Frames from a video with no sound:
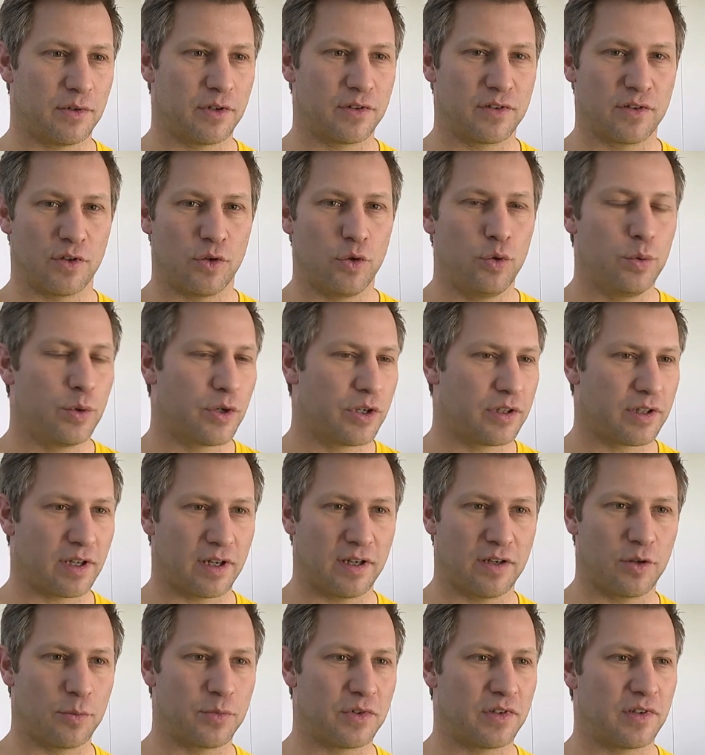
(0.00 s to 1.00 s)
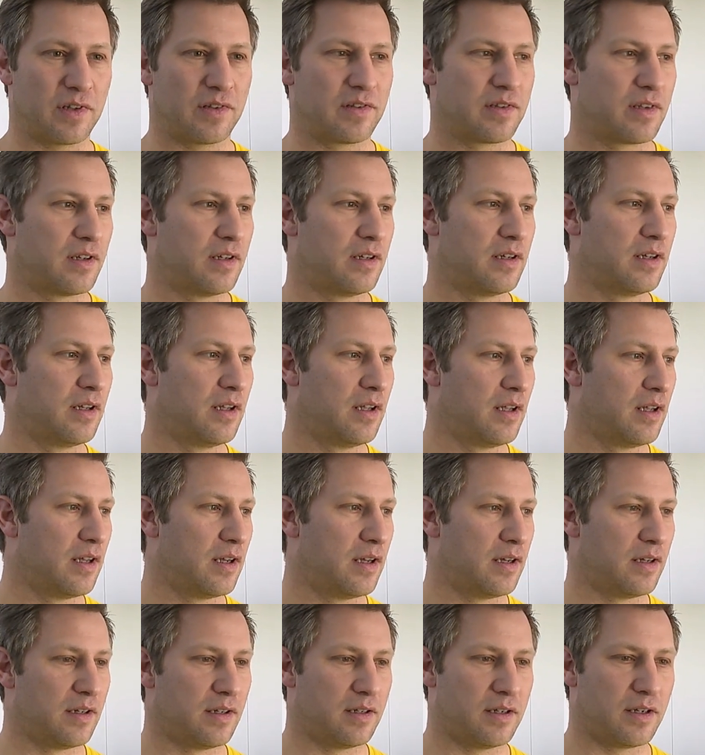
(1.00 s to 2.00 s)
Man hat es ja überall drin, ob das jetzt eine,
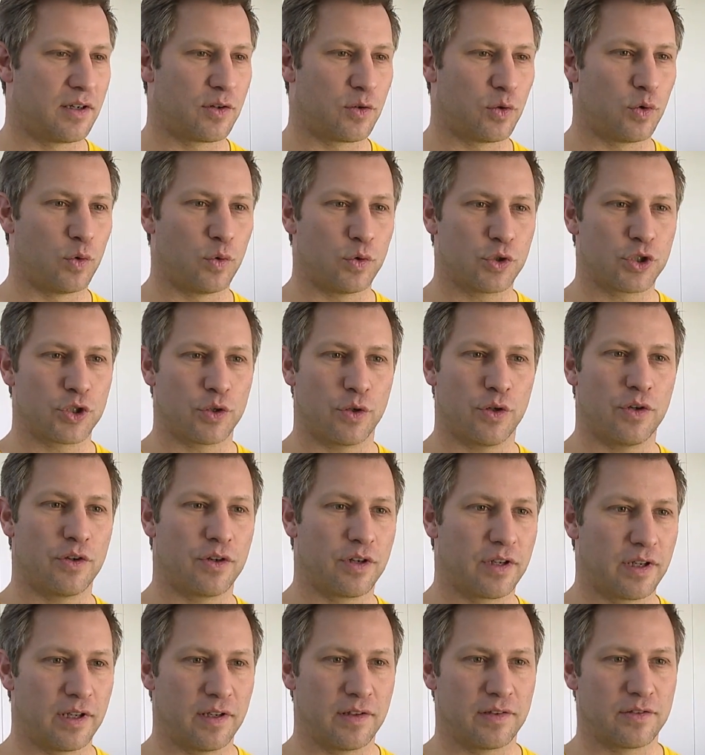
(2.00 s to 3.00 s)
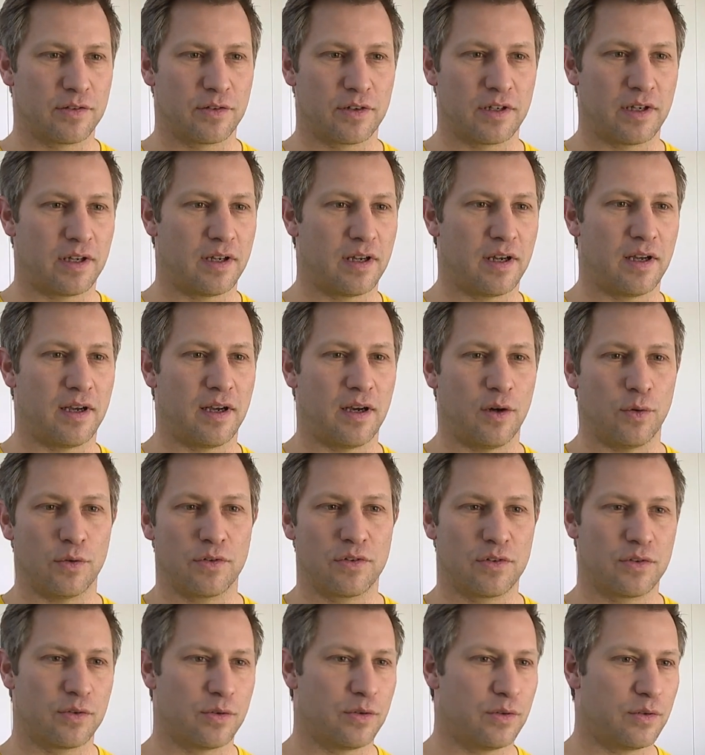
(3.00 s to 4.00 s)
eine Rollo-Steuerung ist oder ein
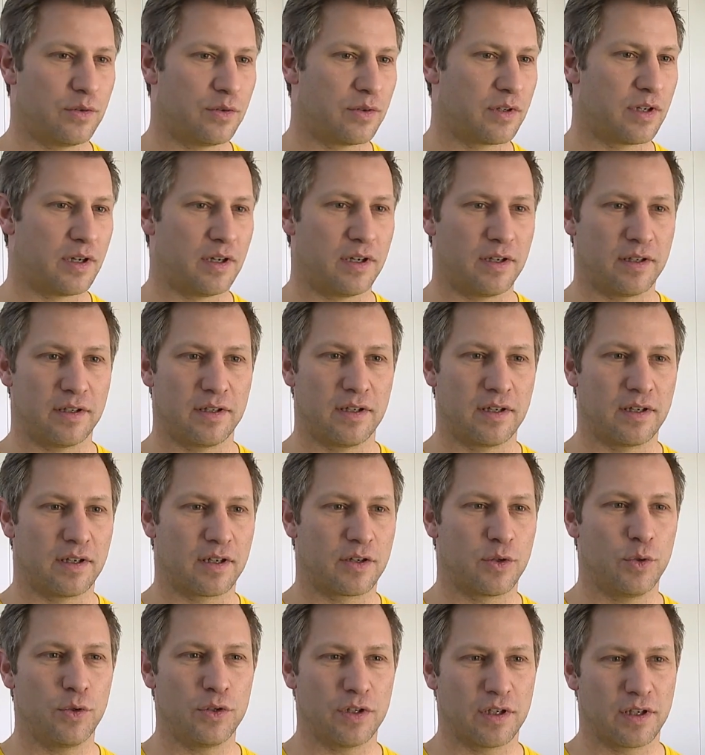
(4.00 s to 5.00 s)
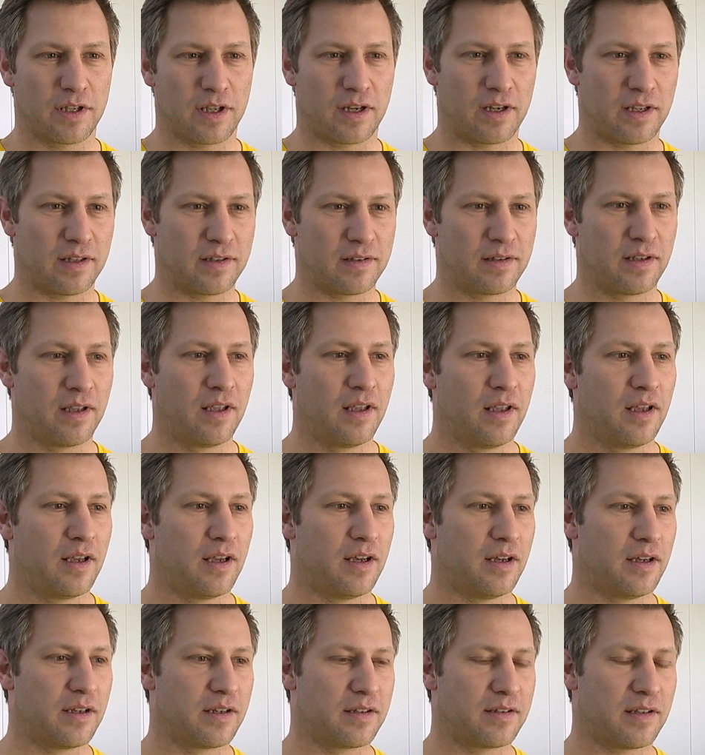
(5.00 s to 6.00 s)
Auto oder irgendein Küchengerät.
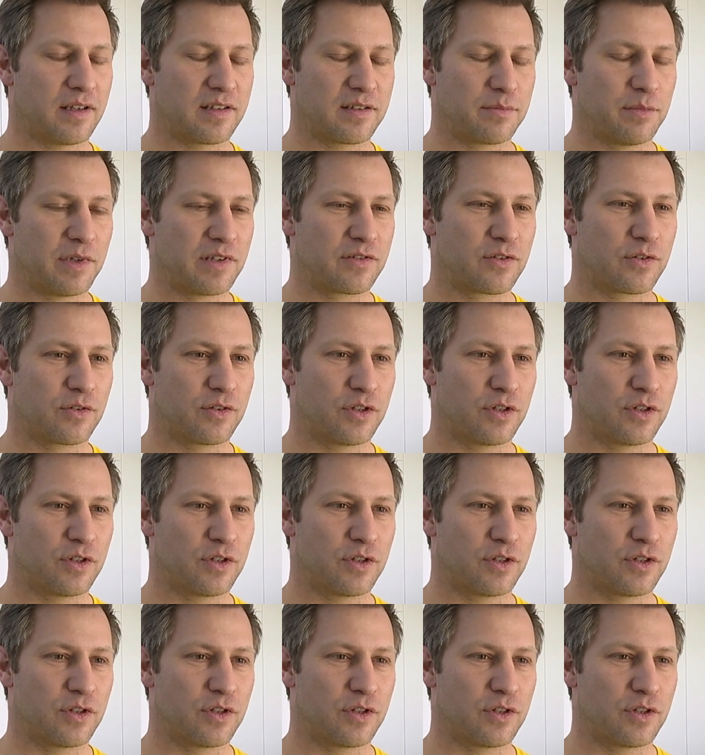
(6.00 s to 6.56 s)
Äh, das heißt, man ist